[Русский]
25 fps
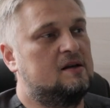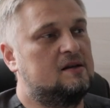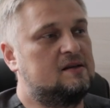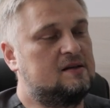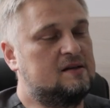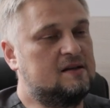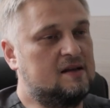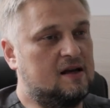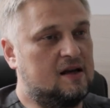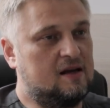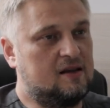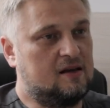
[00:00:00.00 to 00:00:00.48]

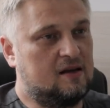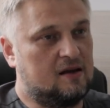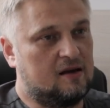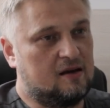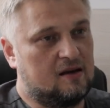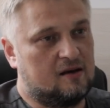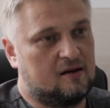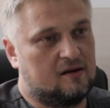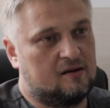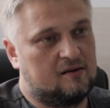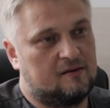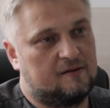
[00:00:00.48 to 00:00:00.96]

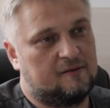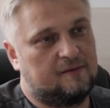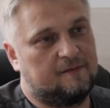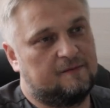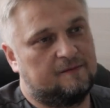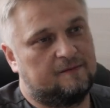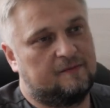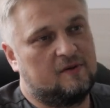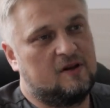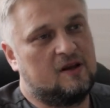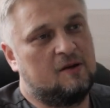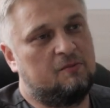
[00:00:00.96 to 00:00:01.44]
знание
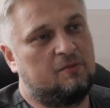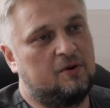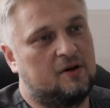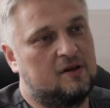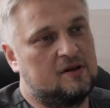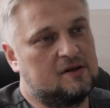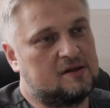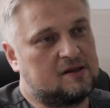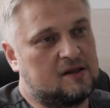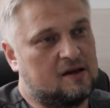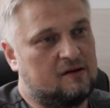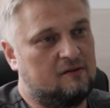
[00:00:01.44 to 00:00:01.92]
не
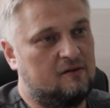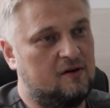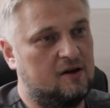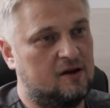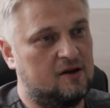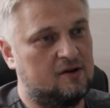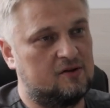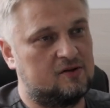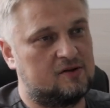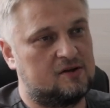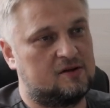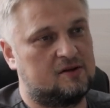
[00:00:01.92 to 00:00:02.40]

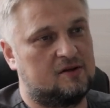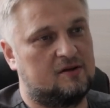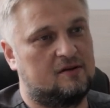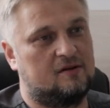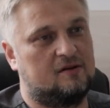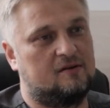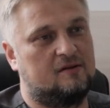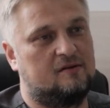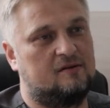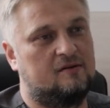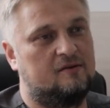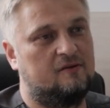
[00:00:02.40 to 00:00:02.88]

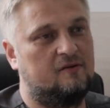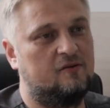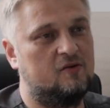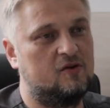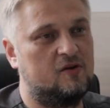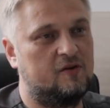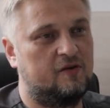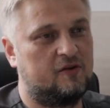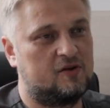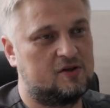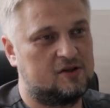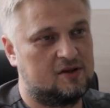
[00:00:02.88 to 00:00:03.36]
предоставляется в
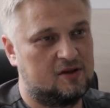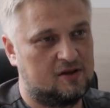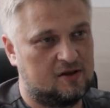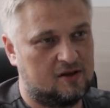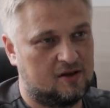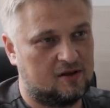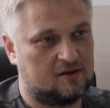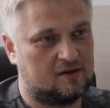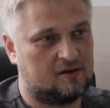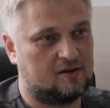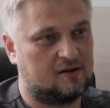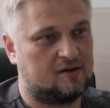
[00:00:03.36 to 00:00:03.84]

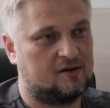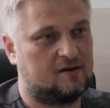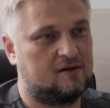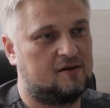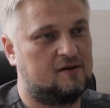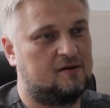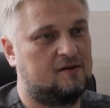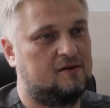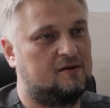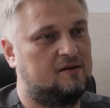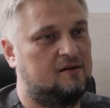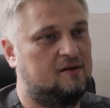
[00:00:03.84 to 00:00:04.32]

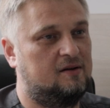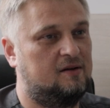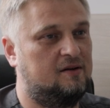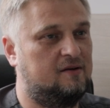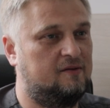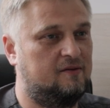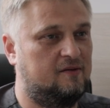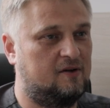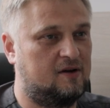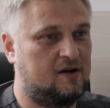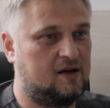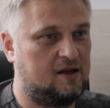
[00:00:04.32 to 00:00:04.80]
университетах и
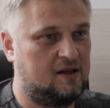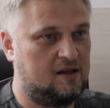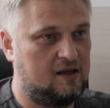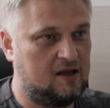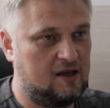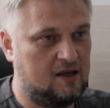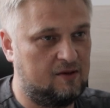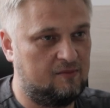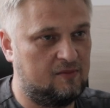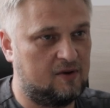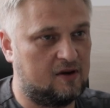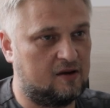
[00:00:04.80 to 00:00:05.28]
в
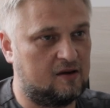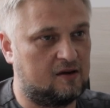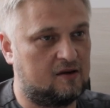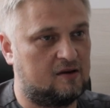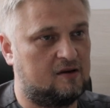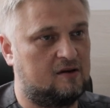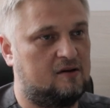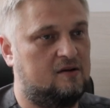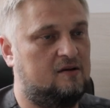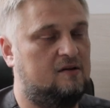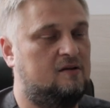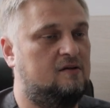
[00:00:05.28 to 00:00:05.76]

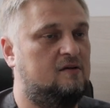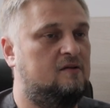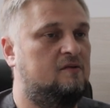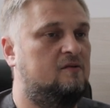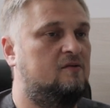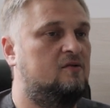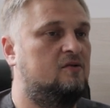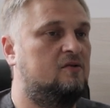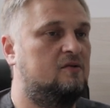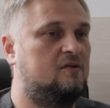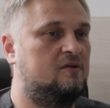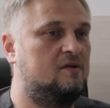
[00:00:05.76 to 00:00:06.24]
академиях,
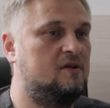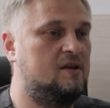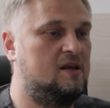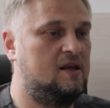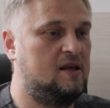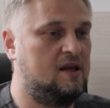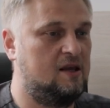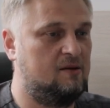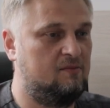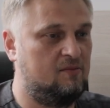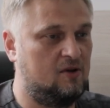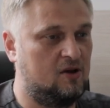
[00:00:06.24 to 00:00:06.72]
вот,
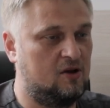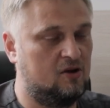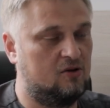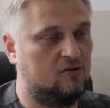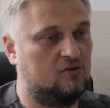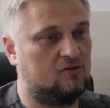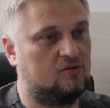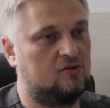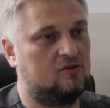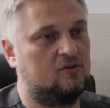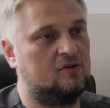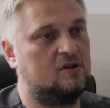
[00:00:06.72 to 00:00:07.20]
не
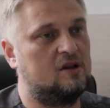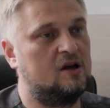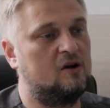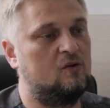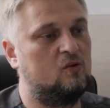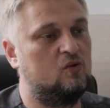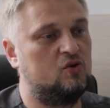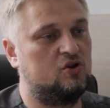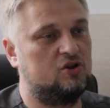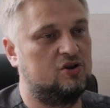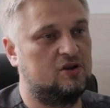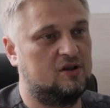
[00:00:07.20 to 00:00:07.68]
имеют
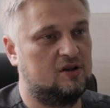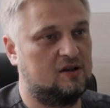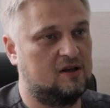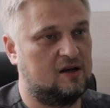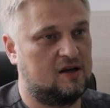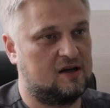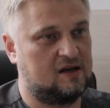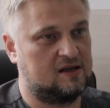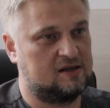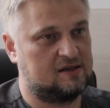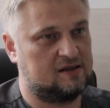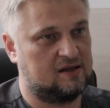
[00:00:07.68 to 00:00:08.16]
научной
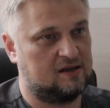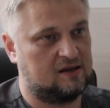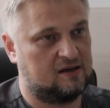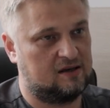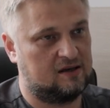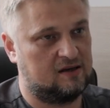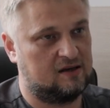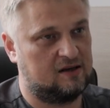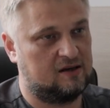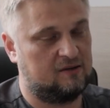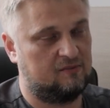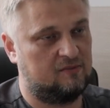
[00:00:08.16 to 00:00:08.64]

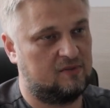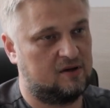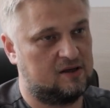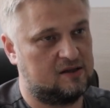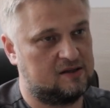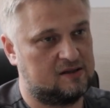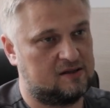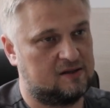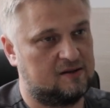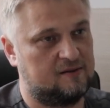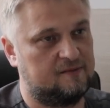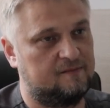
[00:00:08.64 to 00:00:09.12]
доказательной
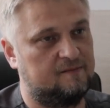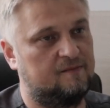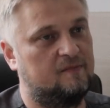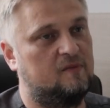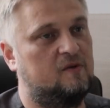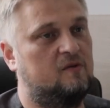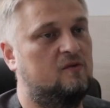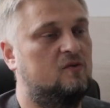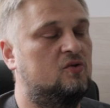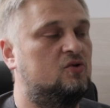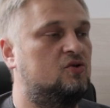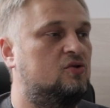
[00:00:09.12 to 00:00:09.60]
базы,
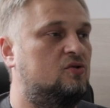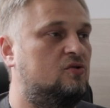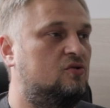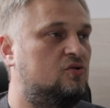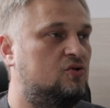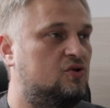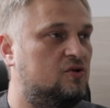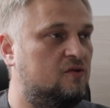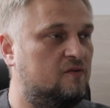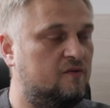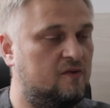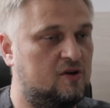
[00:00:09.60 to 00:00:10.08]
вот, что
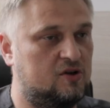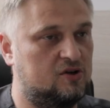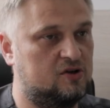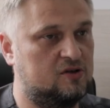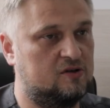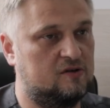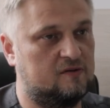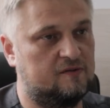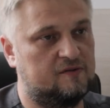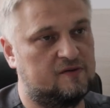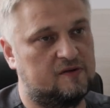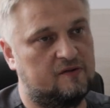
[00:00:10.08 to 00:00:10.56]
очень
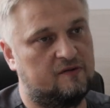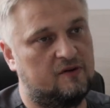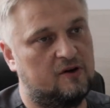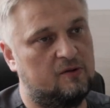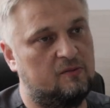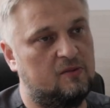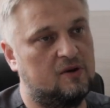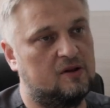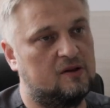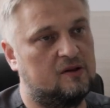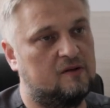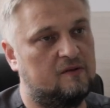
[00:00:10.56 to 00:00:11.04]
важно в
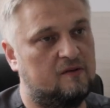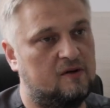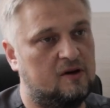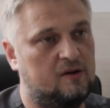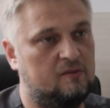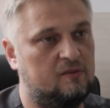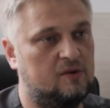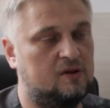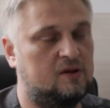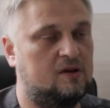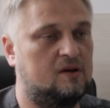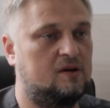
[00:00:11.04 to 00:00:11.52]
современное
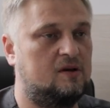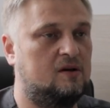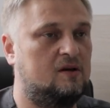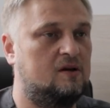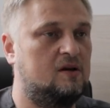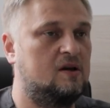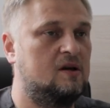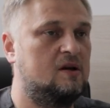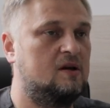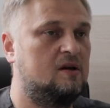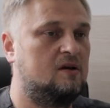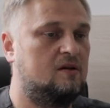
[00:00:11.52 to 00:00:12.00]
время, так как
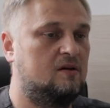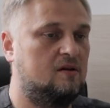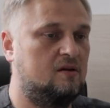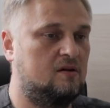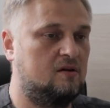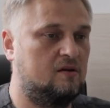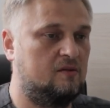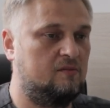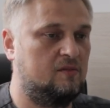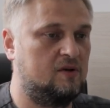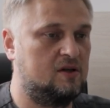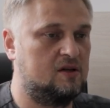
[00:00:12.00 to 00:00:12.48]

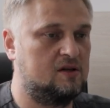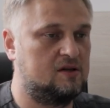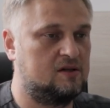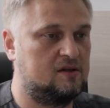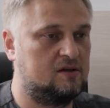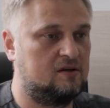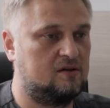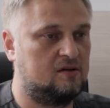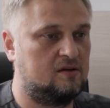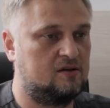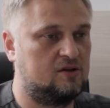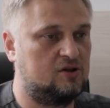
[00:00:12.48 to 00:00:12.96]
Э,
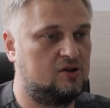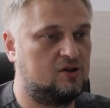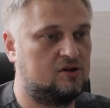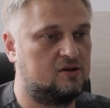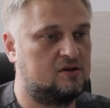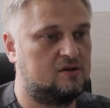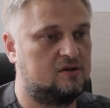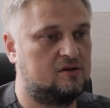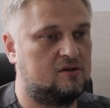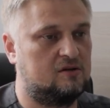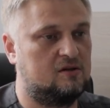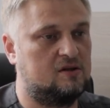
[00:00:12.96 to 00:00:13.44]
медицина,
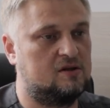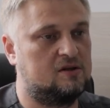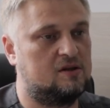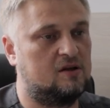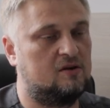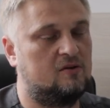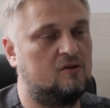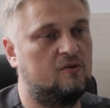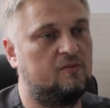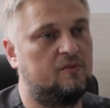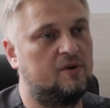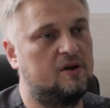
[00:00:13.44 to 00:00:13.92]
сейчас есть
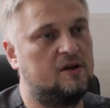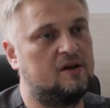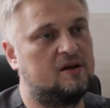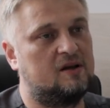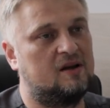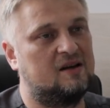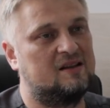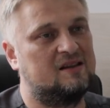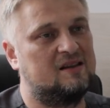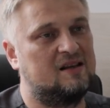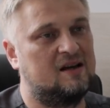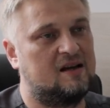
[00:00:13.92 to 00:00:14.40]
такое
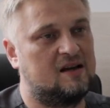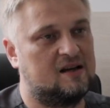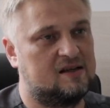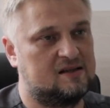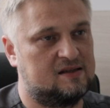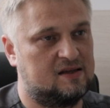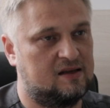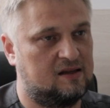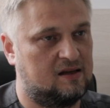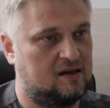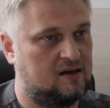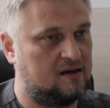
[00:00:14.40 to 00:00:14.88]
понятие, как
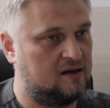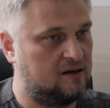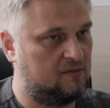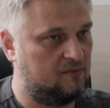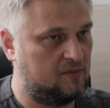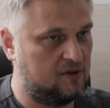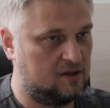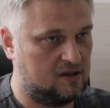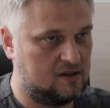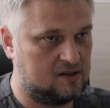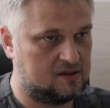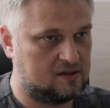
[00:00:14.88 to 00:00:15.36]
доказательная
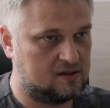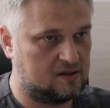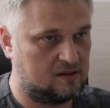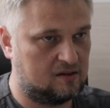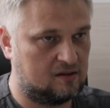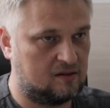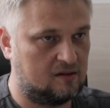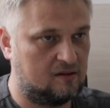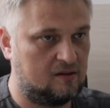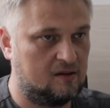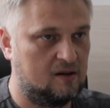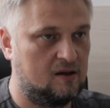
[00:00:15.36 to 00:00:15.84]

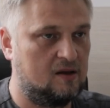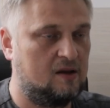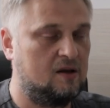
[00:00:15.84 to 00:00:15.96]
медицина.